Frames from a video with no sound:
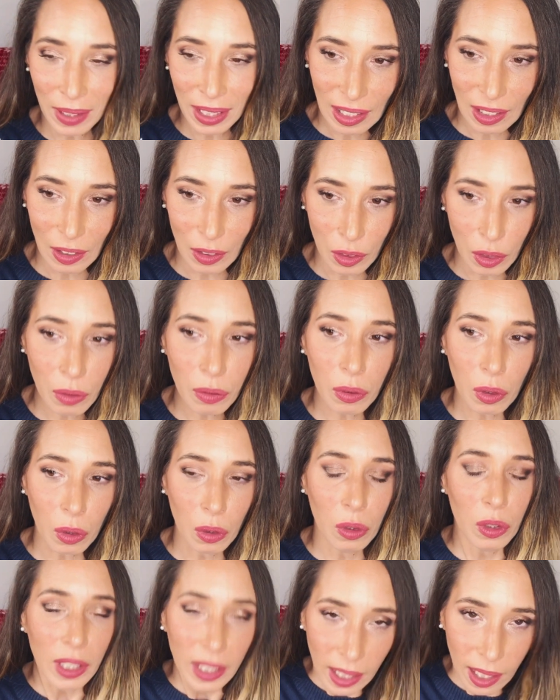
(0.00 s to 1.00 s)
Euh, sauf que
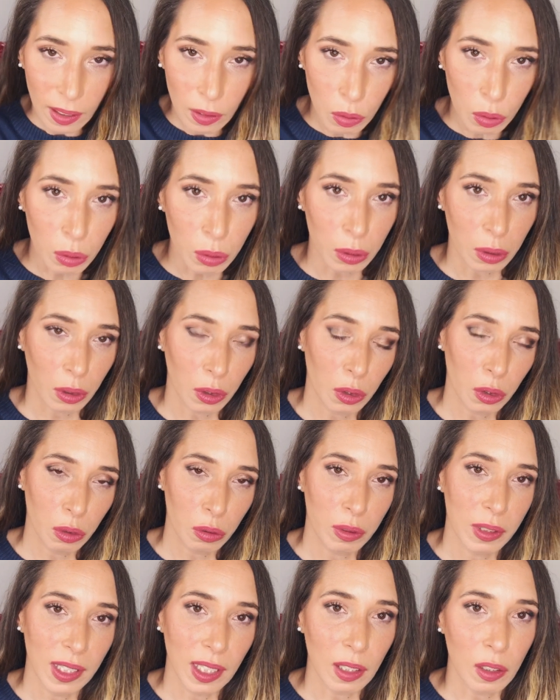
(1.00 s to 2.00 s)
le cadeau que je
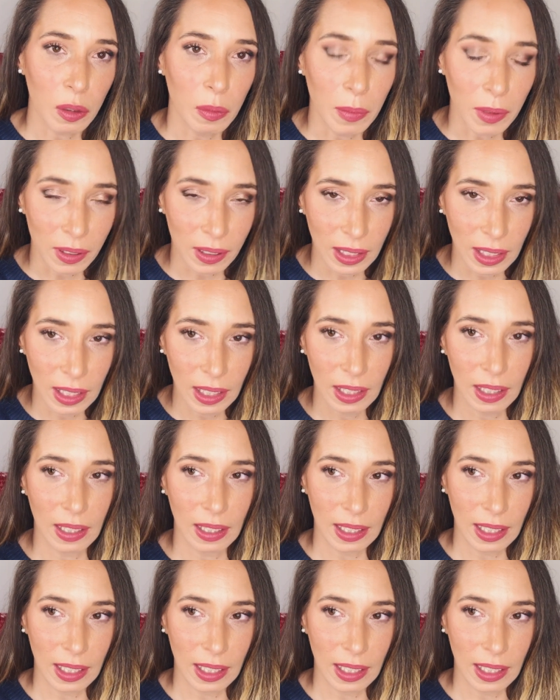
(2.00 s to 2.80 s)
vous ai commandé